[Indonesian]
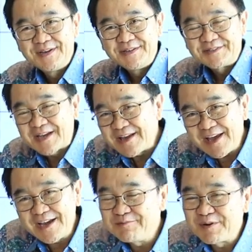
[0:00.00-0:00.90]
Saya
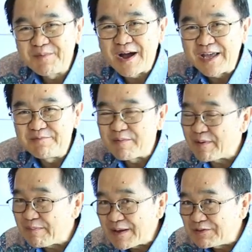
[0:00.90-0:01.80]
ingin berbagi
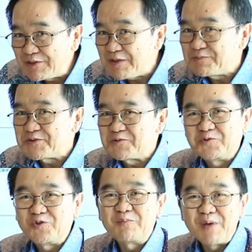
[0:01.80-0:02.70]
beberapa tips
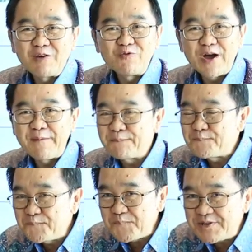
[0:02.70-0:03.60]
untuk melakukan
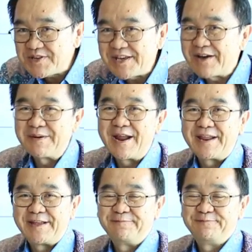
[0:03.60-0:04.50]
pitching yang menarik.